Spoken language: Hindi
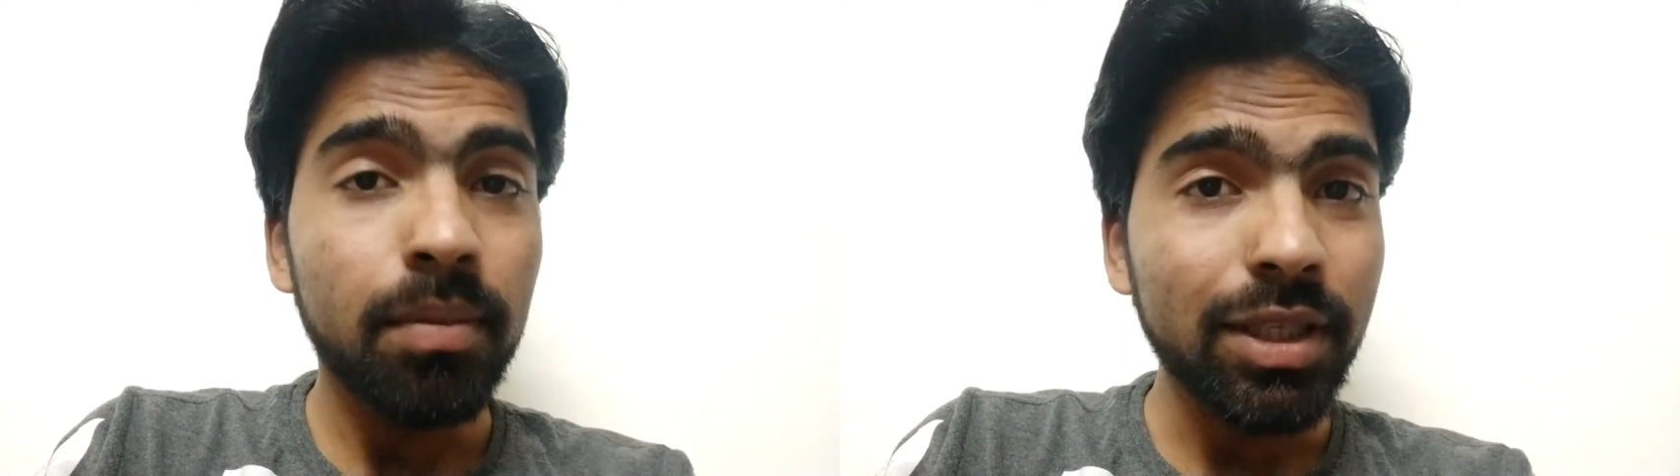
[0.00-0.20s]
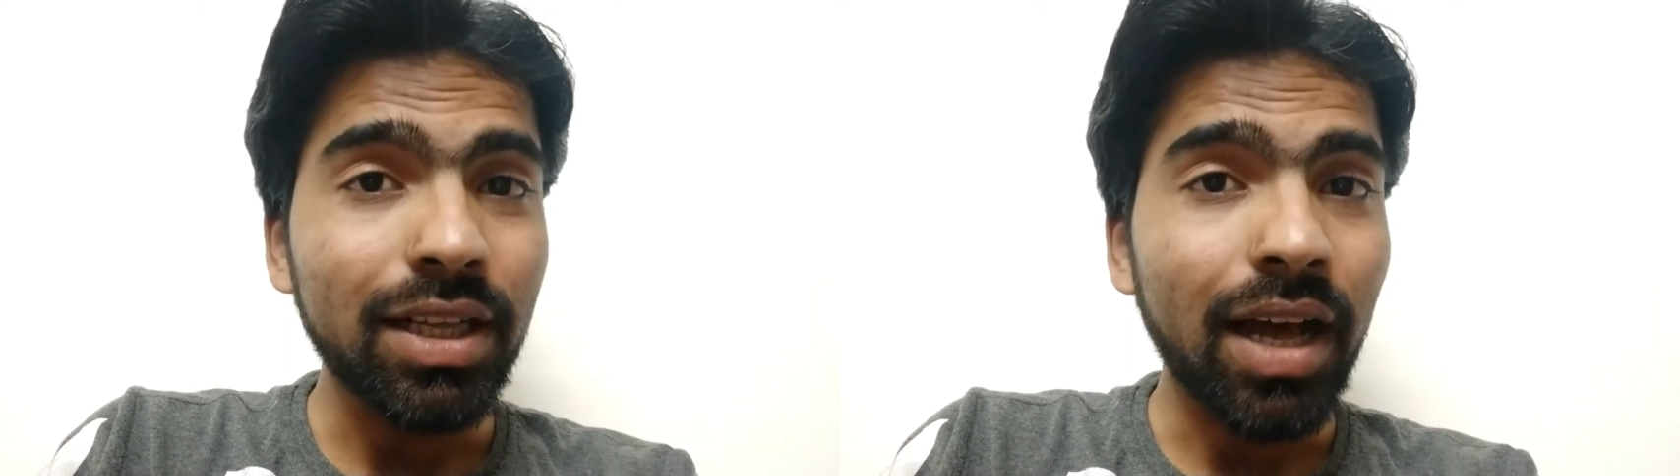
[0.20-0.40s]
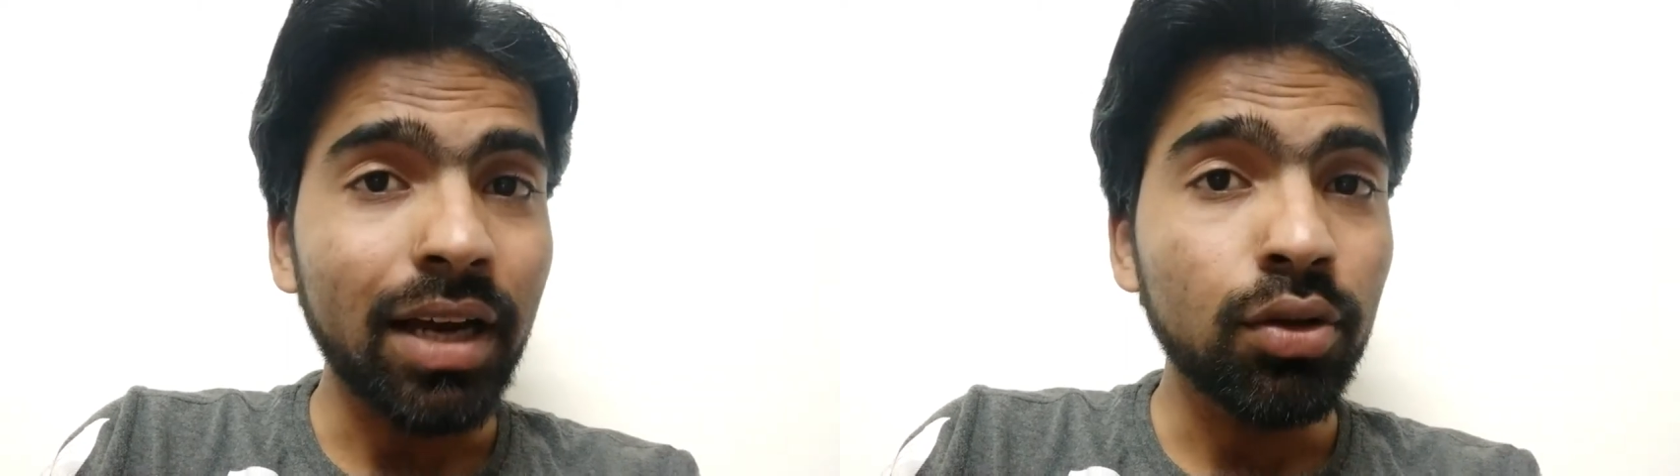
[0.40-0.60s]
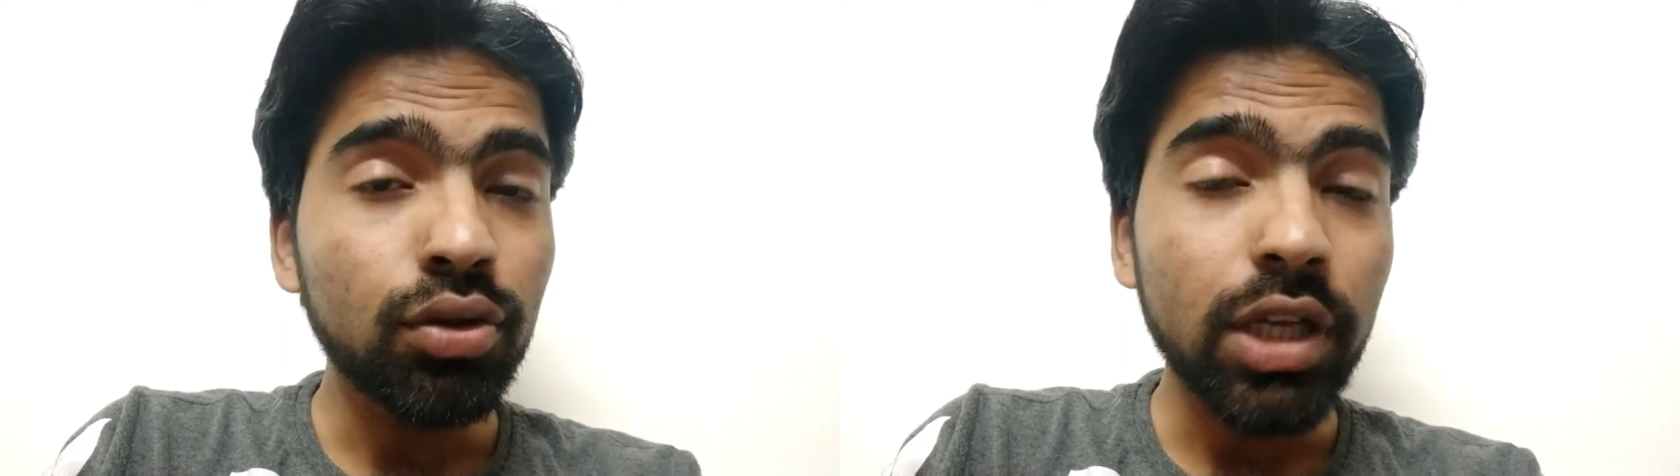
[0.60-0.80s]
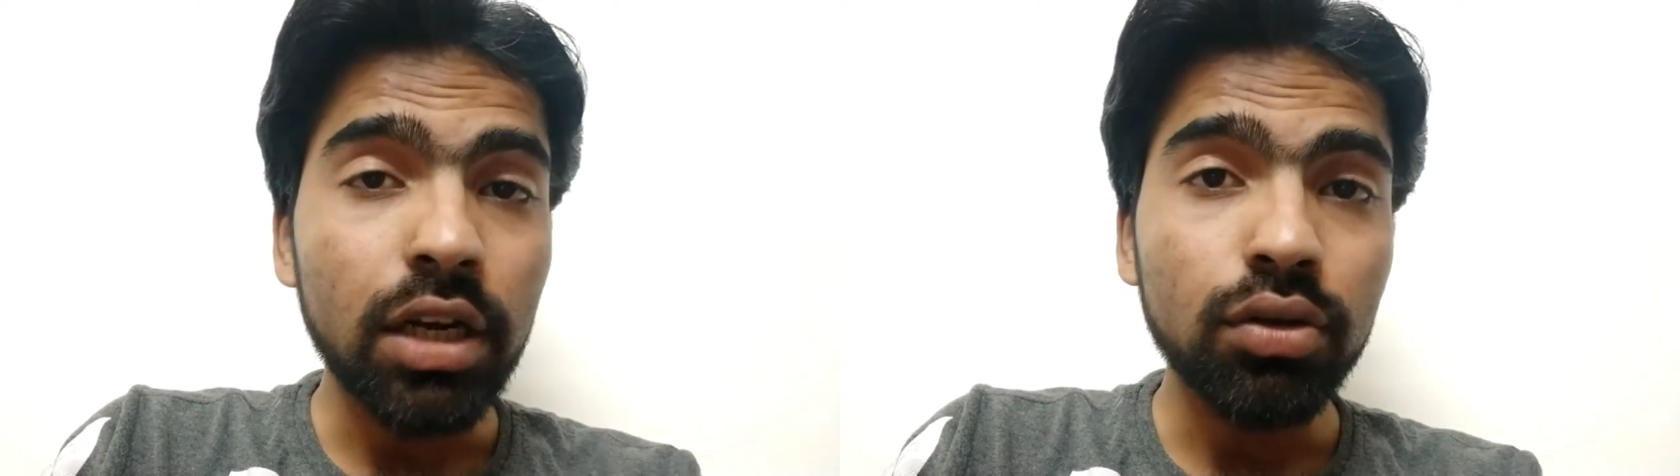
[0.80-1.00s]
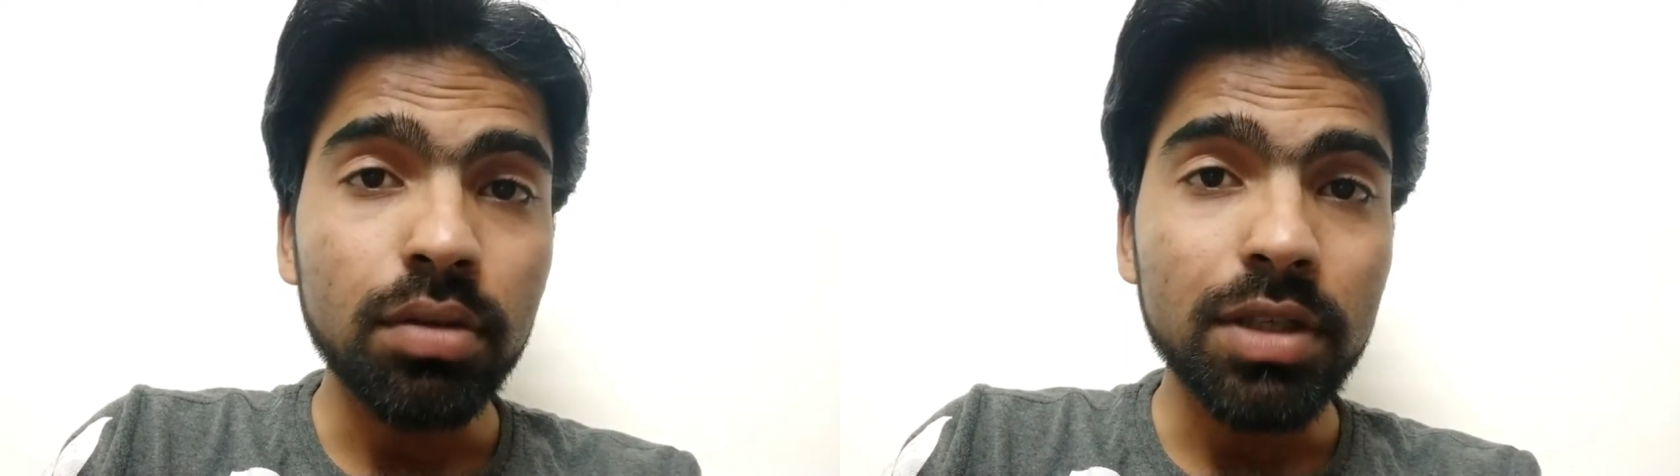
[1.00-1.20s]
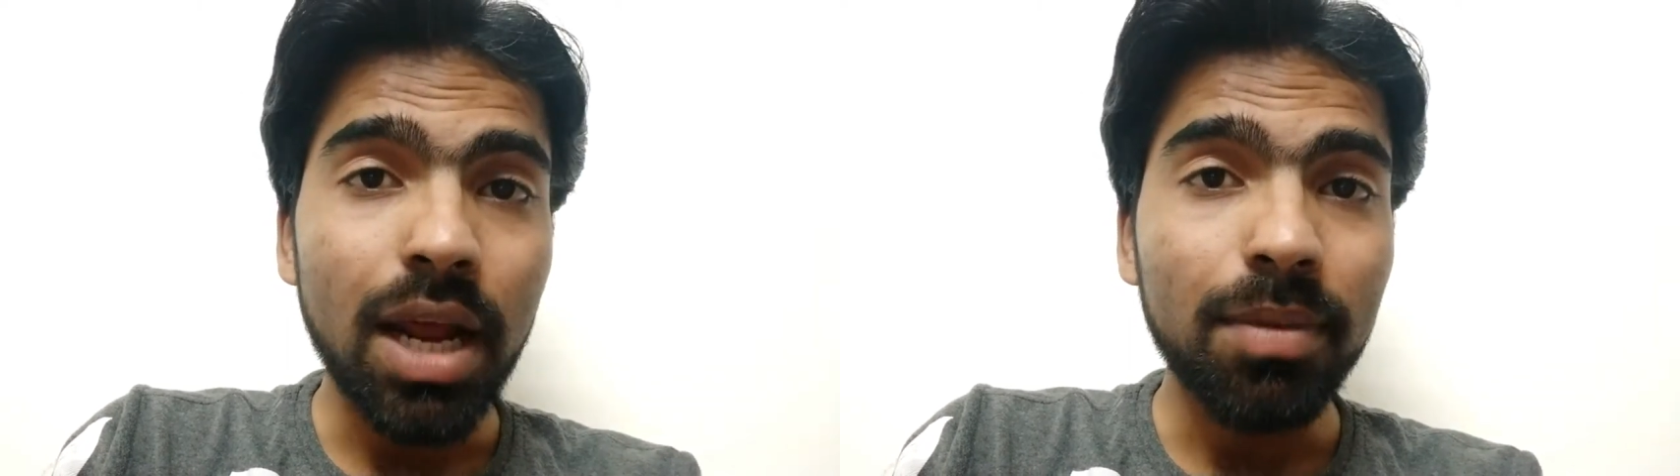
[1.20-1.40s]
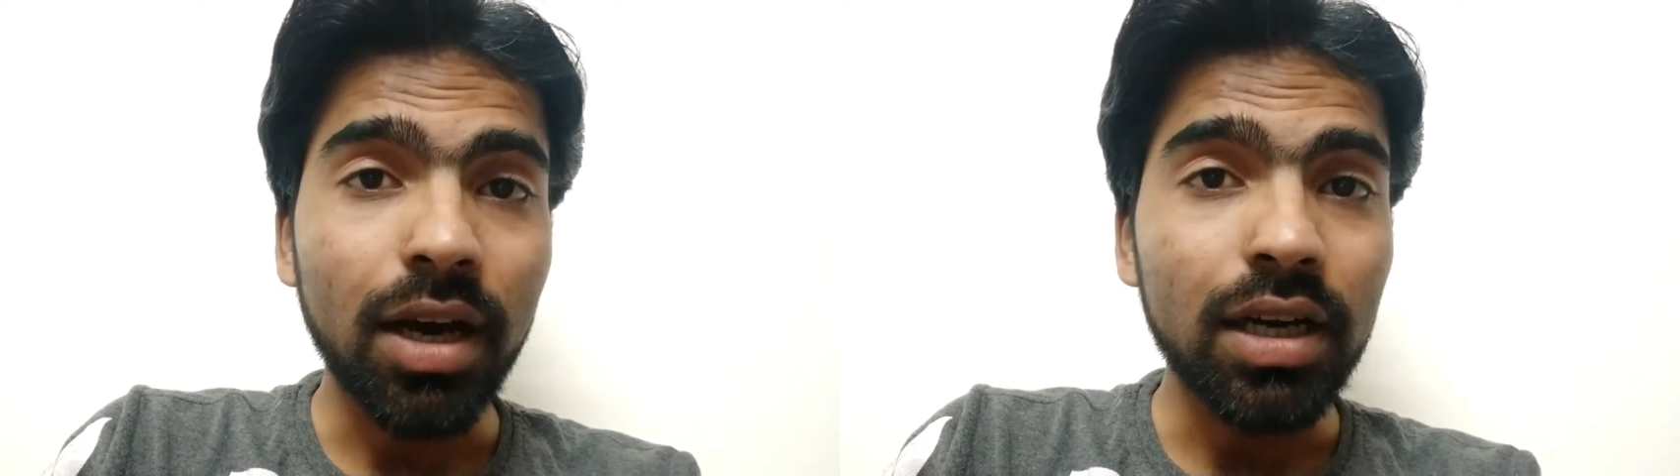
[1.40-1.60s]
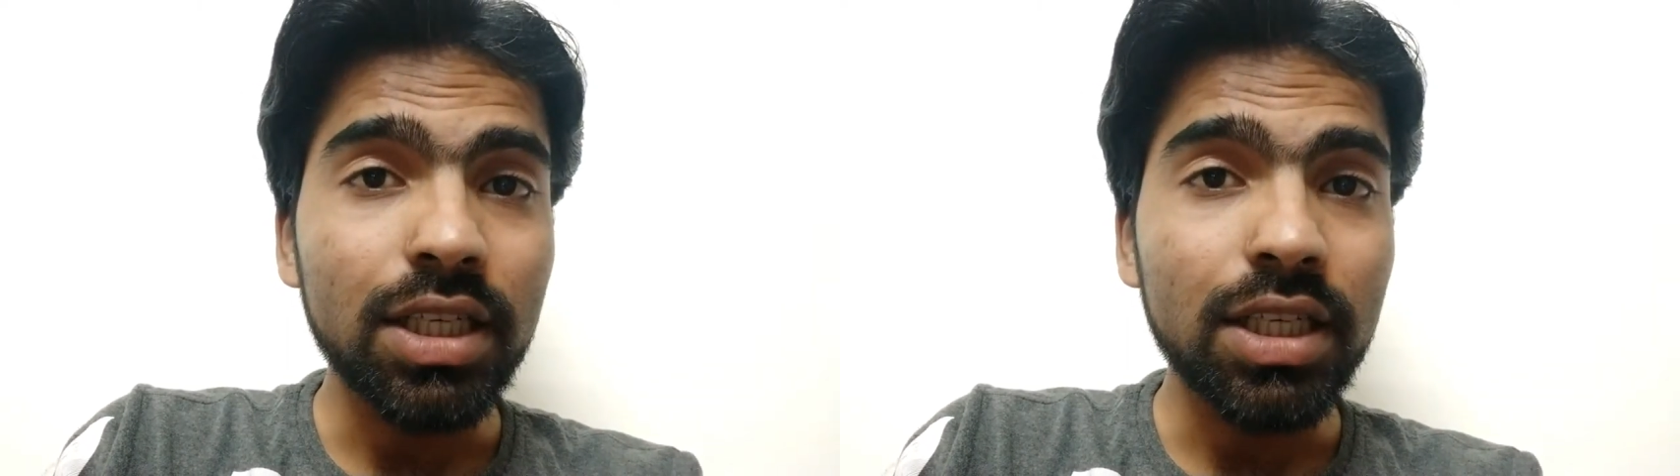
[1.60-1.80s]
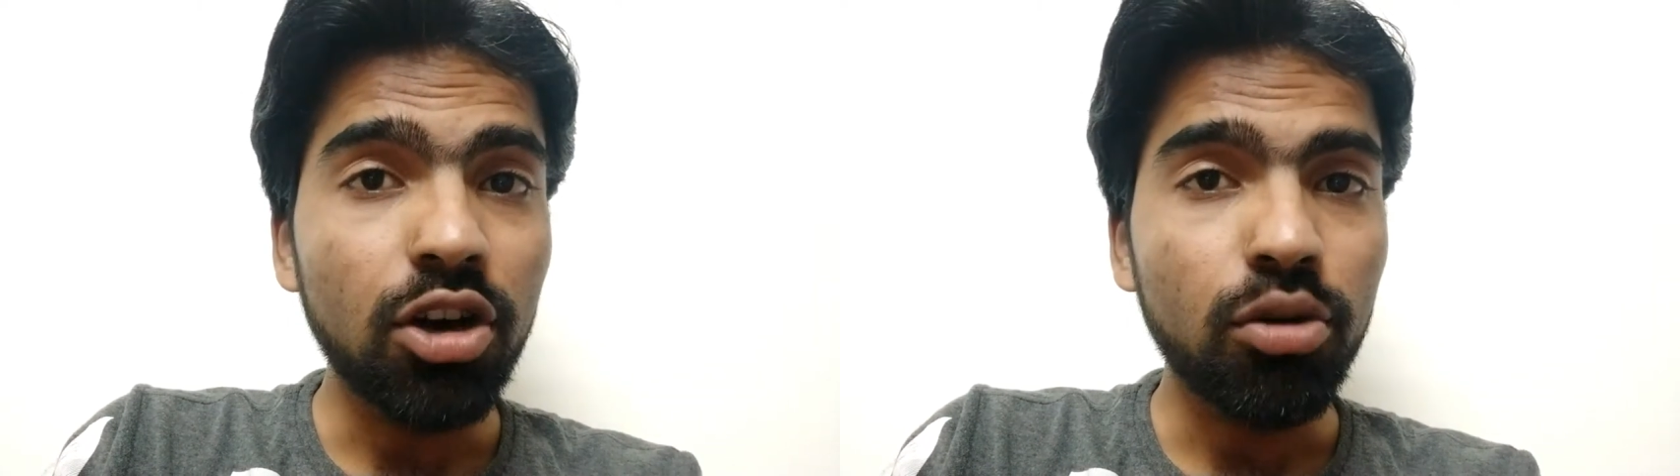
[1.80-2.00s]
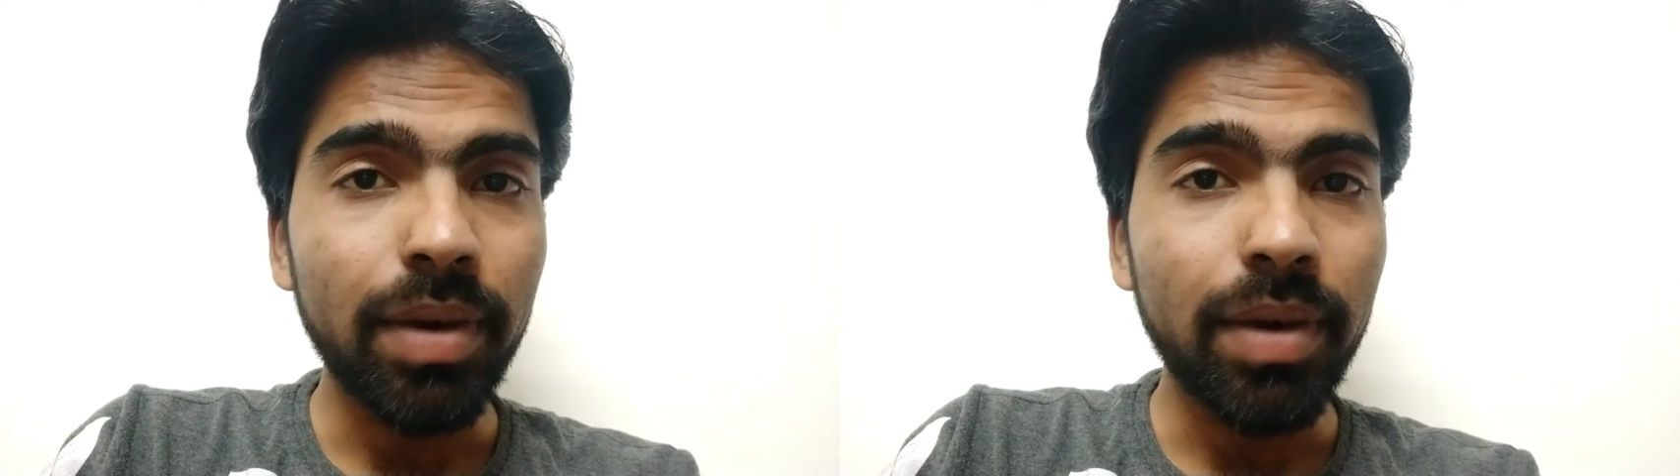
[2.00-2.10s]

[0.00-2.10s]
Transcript: पसंद आ रही तो चैनल को सब्सक्राइब कर लीजिएगा और